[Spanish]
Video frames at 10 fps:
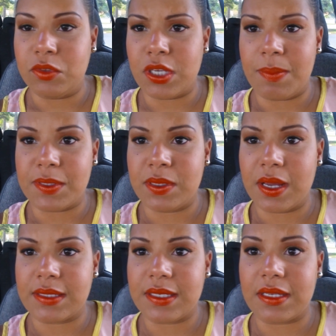Muchas
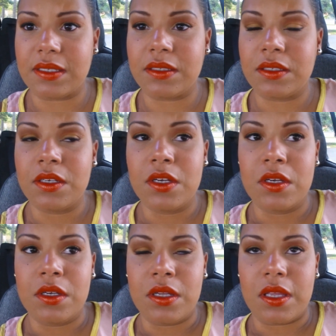personas que están
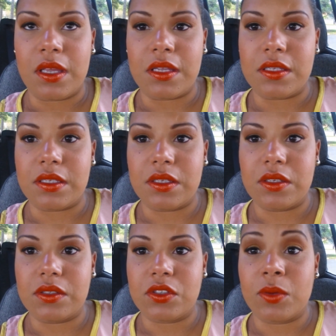eh,
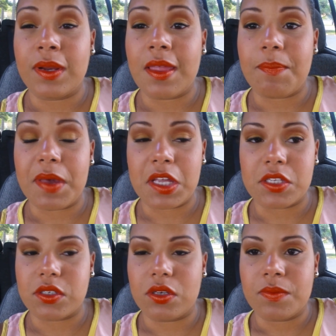sobre de
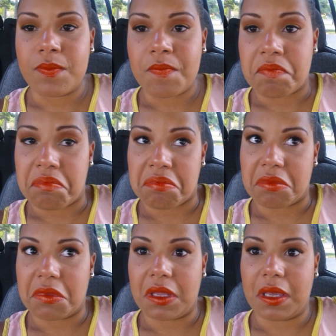peso
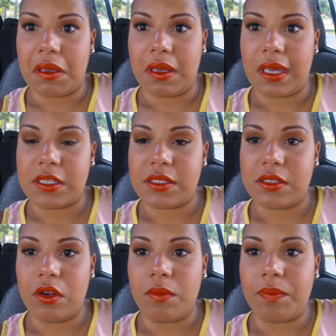que
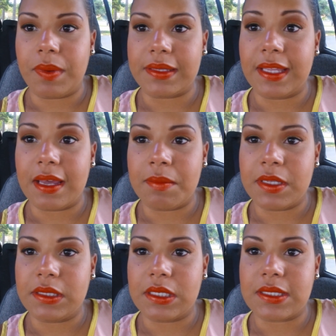son
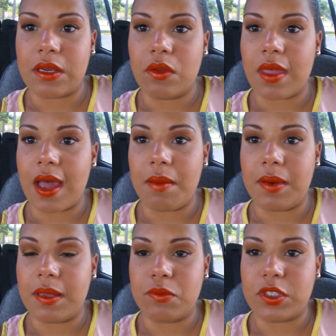prácticamente
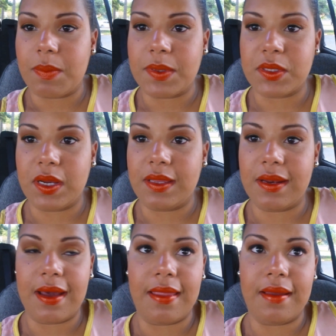saludables y muchas personas
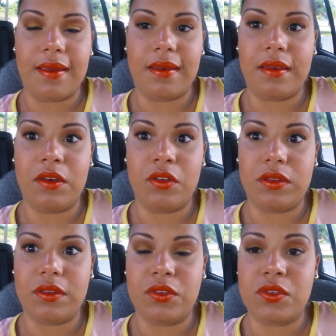delgadas que
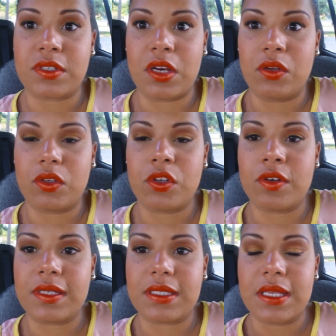no, su salud
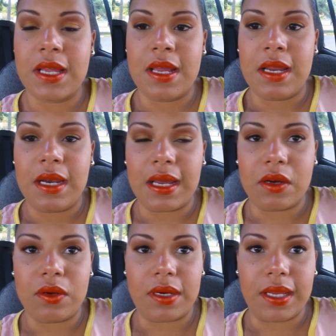no es
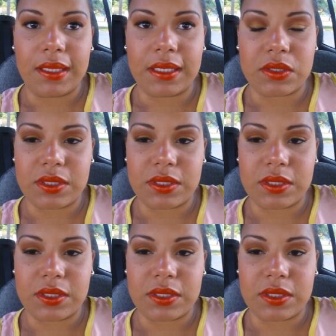la correcta.